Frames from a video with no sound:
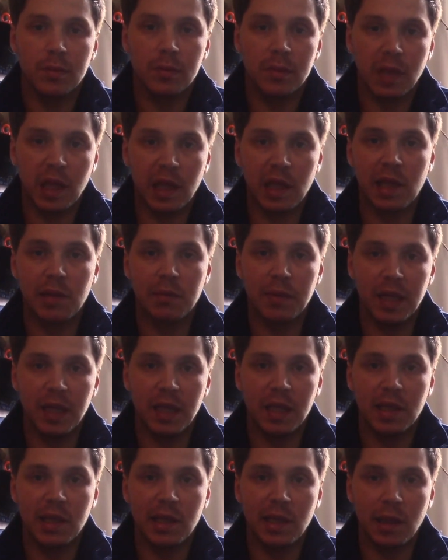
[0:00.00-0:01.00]
dass es
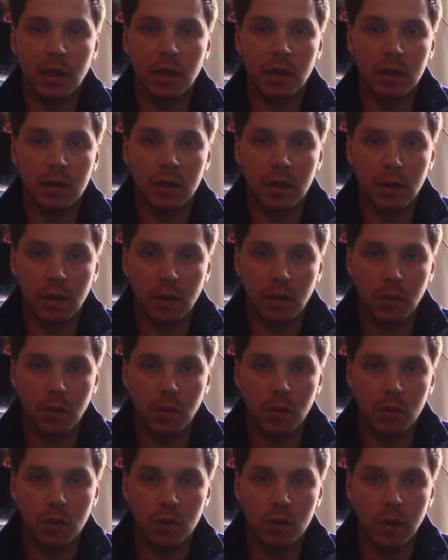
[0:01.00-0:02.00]
wenigstens
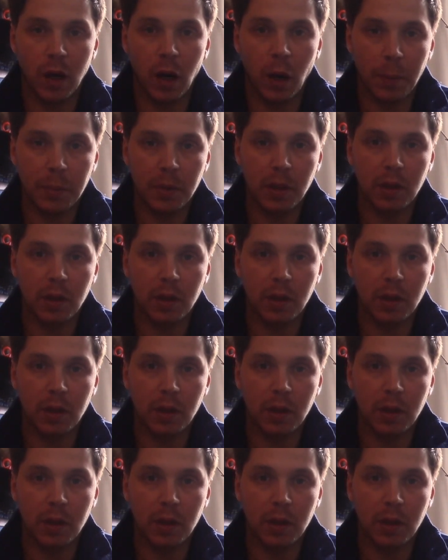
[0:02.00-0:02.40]
überhaupt